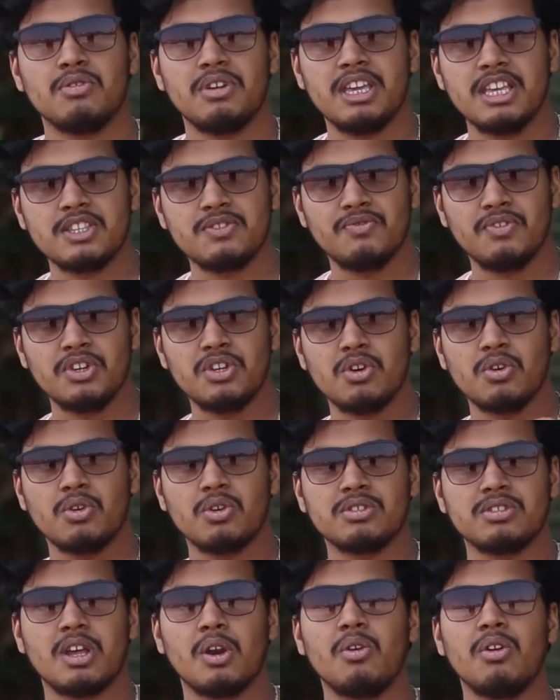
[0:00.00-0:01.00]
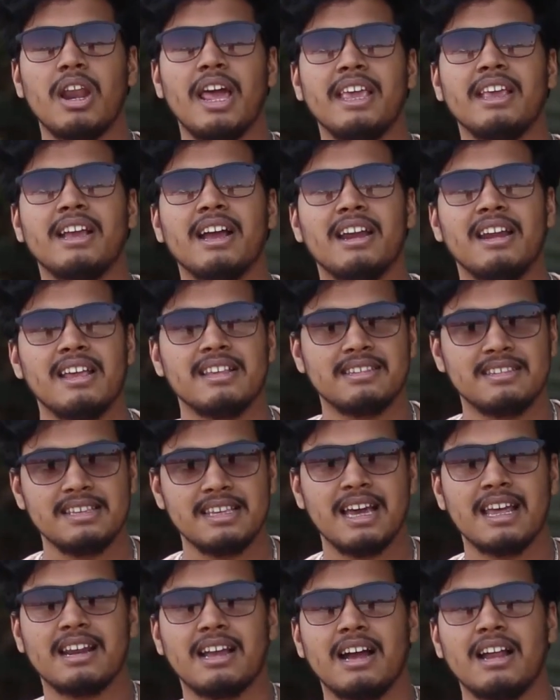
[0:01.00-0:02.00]
सो इस वीडियो को जरूर लाइक करना
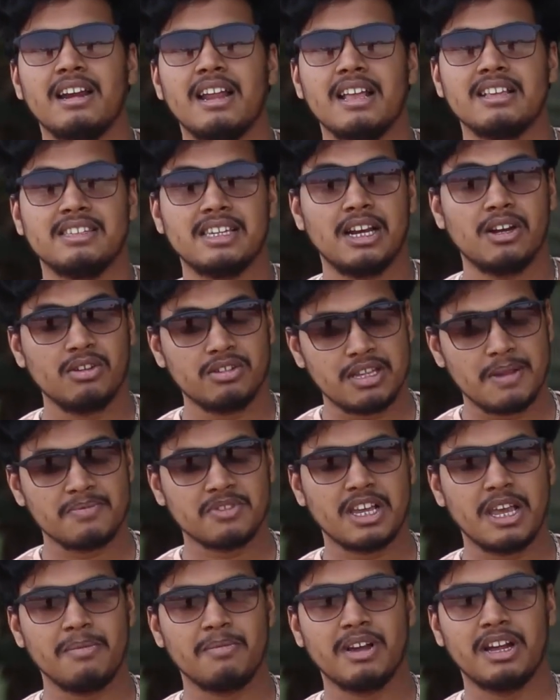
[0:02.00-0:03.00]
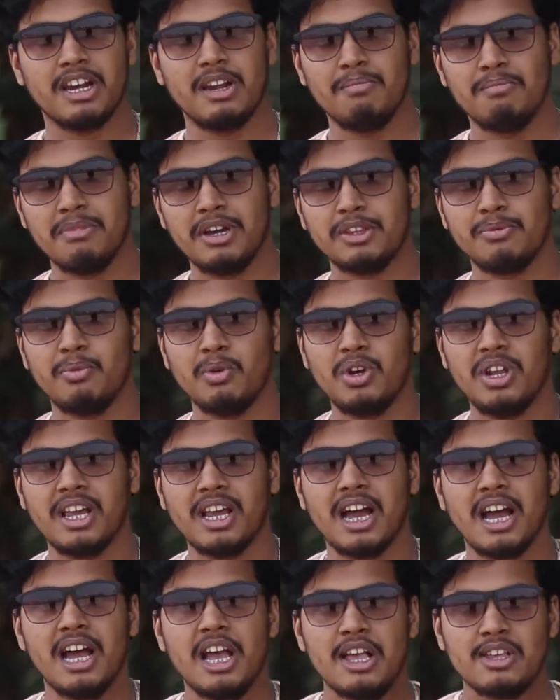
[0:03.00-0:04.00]
शेयर करना चैनल को सब्सक्राइब करना मत
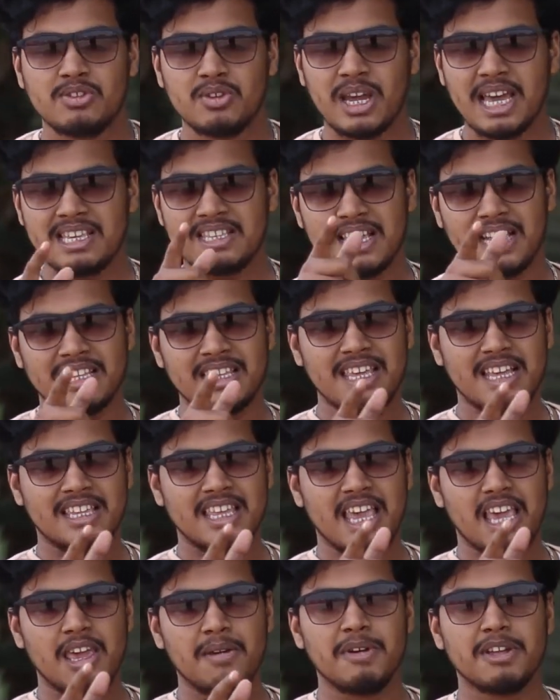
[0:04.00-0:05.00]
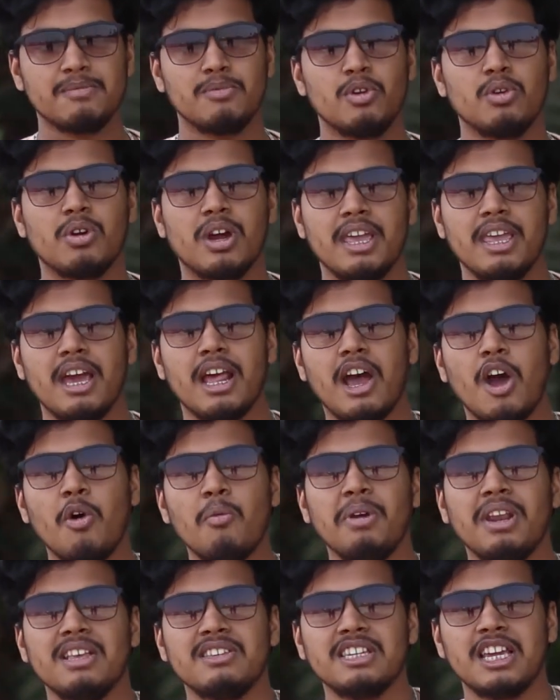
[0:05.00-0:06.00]
भूलिएगा सो so, गाइज जाते जाते एक ही बात बोलूंगा यार आओ
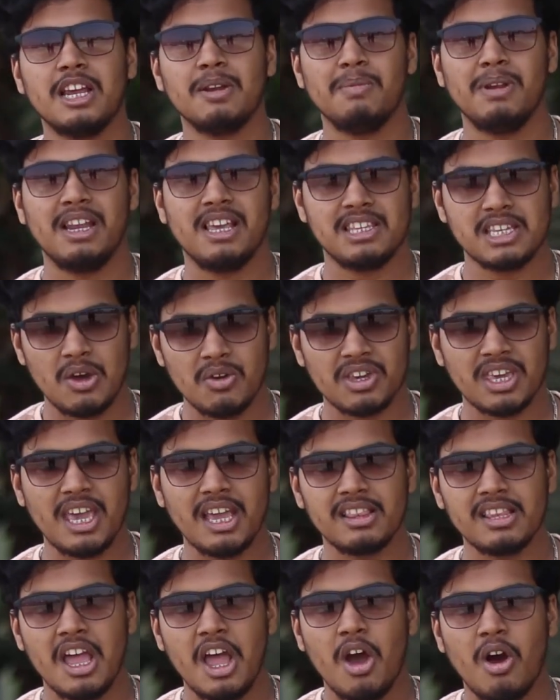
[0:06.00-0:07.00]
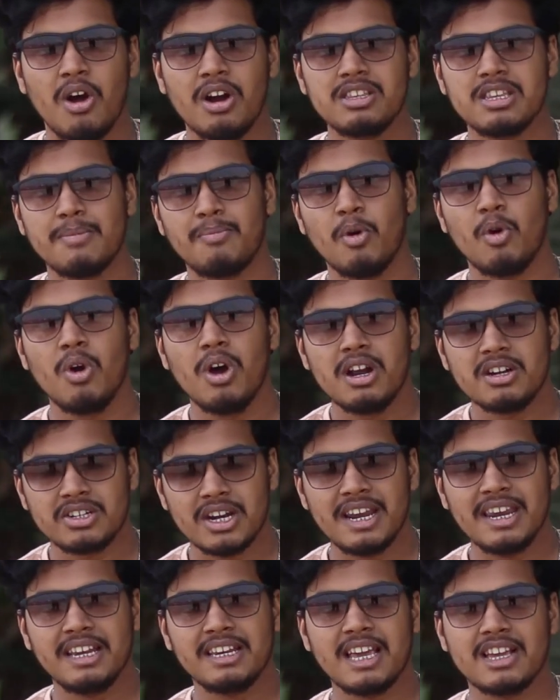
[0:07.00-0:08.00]
मेरे चैनल पर ले जाओ ज्ञान और जपो
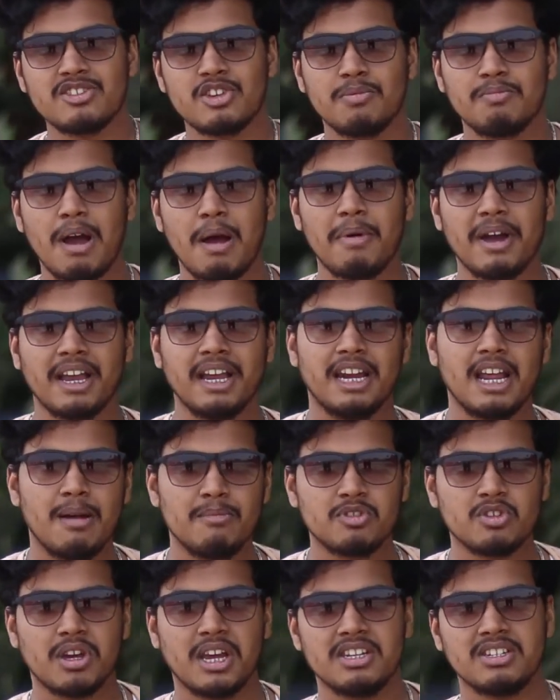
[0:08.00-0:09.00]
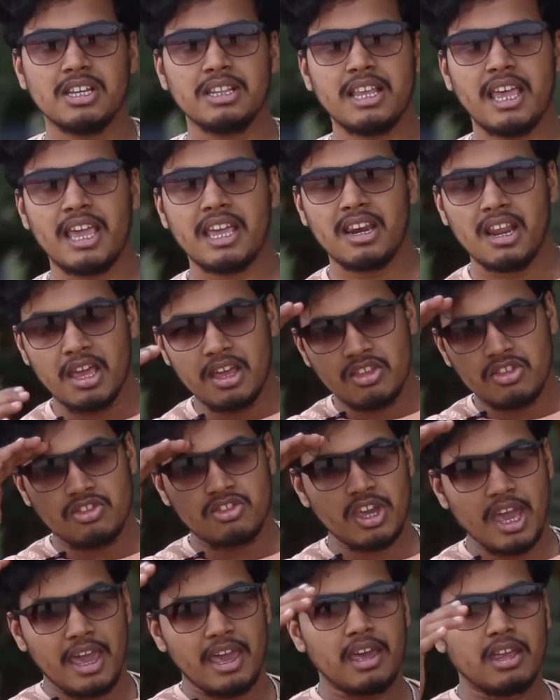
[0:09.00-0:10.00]
ट्रेनिंग टेक्शन बाबा के नाम सो गाइज टिल देन
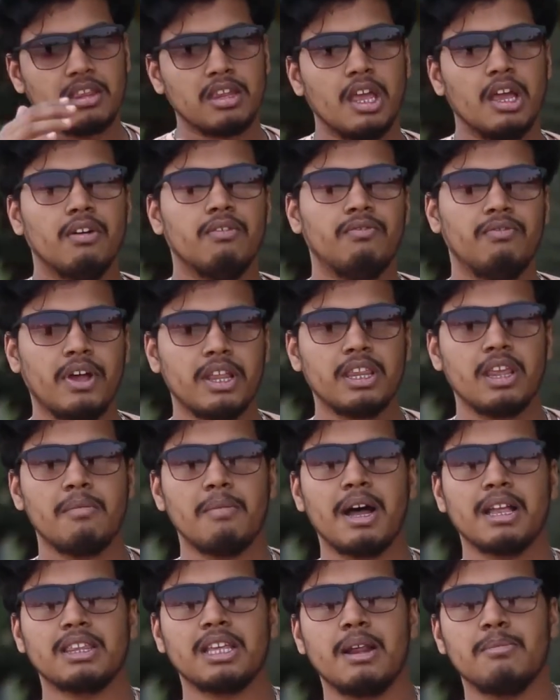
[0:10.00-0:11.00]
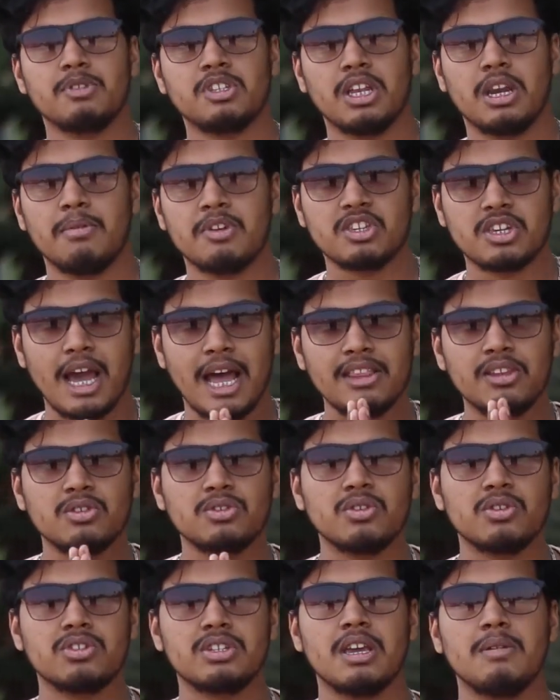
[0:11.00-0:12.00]
जय हिंद वंदे मातरम से नमस्कार
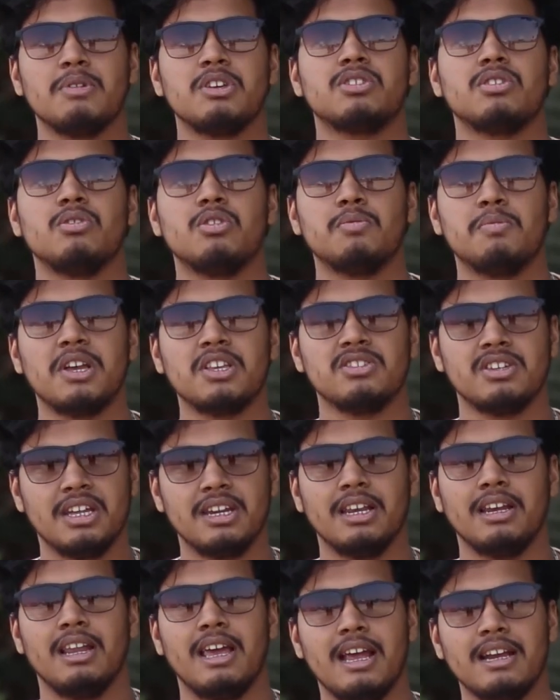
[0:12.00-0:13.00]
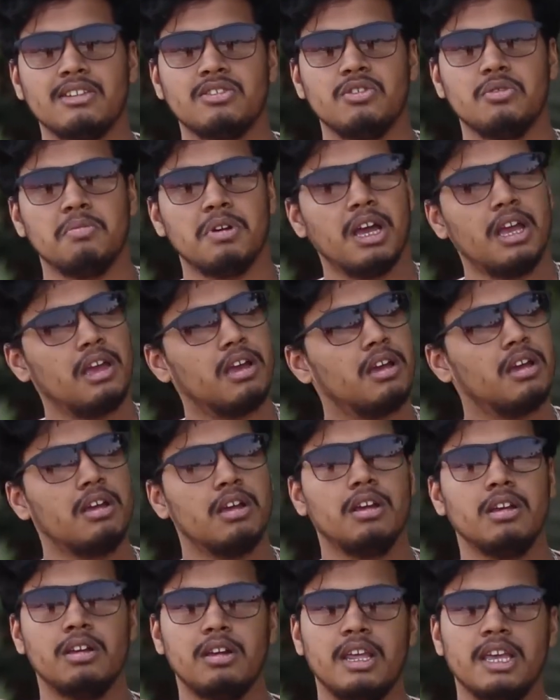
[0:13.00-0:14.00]
दोस्तों स्टे मिस्टे विद माय चैनल एंड सू माय
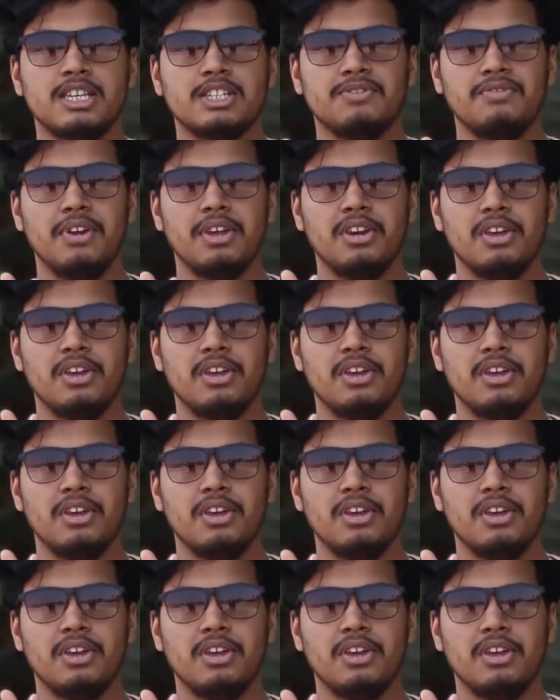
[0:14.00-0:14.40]
नेक्स्ट